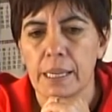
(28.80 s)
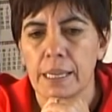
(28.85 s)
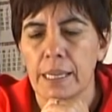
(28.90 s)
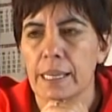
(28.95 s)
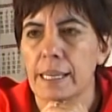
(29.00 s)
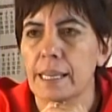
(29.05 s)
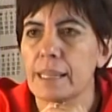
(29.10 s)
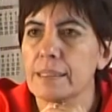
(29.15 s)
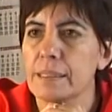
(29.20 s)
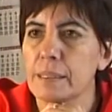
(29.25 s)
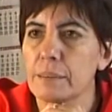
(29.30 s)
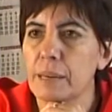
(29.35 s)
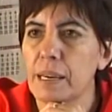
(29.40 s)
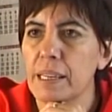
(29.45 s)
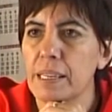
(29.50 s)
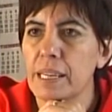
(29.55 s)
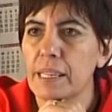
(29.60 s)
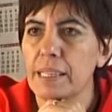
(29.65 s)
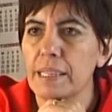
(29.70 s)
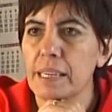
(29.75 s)
En la
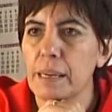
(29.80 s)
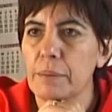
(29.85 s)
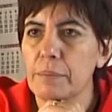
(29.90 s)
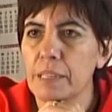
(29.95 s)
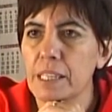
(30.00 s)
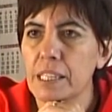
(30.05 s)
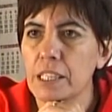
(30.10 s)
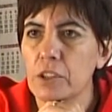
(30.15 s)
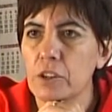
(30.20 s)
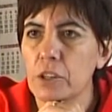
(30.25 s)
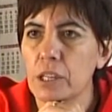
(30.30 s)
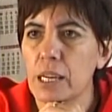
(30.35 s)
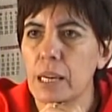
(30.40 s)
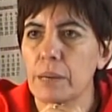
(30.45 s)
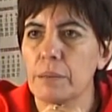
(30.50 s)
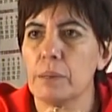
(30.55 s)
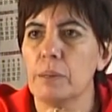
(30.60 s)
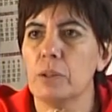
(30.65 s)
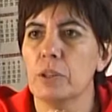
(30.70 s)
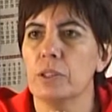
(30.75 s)
semana, el día miércoles,
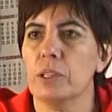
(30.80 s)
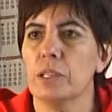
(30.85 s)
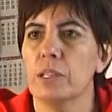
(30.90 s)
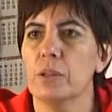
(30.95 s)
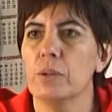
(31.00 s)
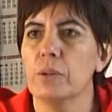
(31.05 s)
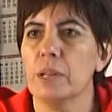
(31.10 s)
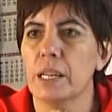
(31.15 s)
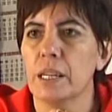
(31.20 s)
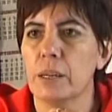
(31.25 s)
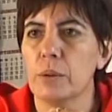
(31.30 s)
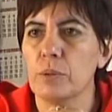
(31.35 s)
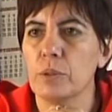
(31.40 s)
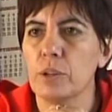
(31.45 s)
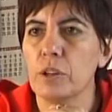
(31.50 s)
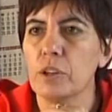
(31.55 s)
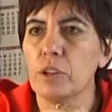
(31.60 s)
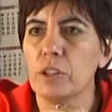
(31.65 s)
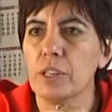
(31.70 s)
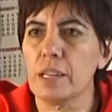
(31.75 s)
habíamos tenido una
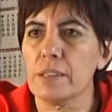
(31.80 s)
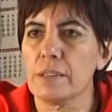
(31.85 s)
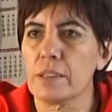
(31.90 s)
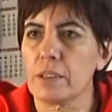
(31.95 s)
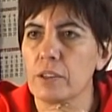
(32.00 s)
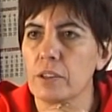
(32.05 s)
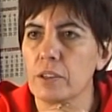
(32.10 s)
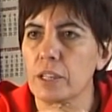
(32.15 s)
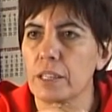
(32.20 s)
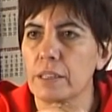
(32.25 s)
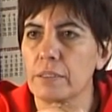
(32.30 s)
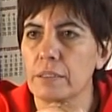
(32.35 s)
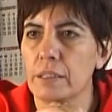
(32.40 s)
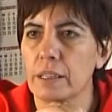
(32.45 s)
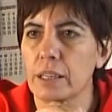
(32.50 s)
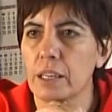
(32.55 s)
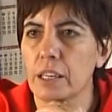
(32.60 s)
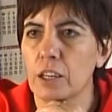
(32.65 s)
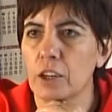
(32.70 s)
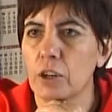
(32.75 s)
reunión con el señor
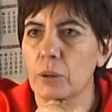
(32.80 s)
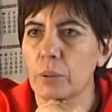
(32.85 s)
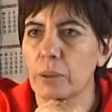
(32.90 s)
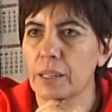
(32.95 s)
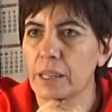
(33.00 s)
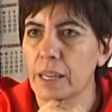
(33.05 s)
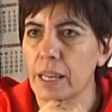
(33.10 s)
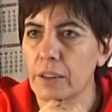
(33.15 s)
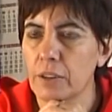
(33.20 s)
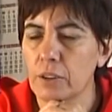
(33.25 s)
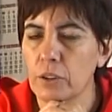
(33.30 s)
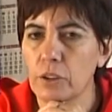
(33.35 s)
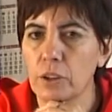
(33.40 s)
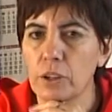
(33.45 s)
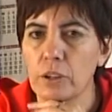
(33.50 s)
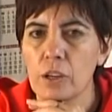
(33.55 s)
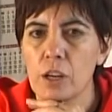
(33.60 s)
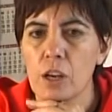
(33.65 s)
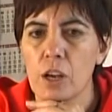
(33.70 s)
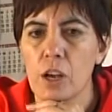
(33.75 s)
este, gobernador.